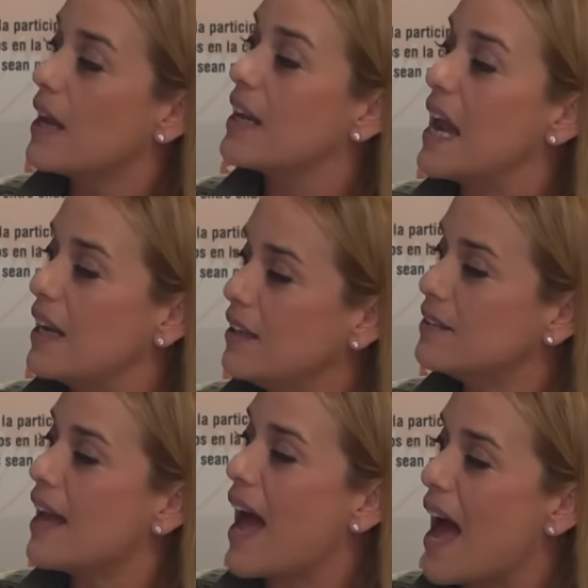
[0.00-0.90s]

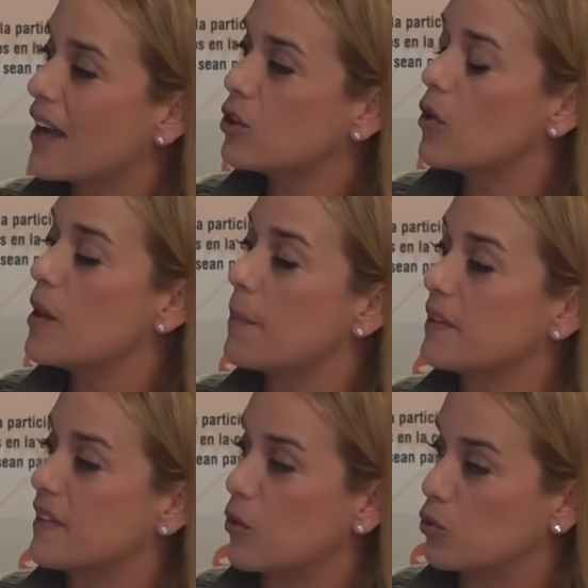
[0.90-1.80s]
realice actos de
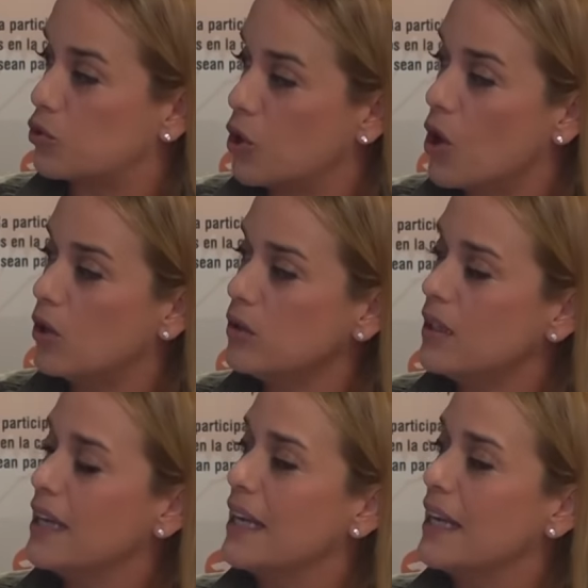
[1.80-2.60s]
persecución,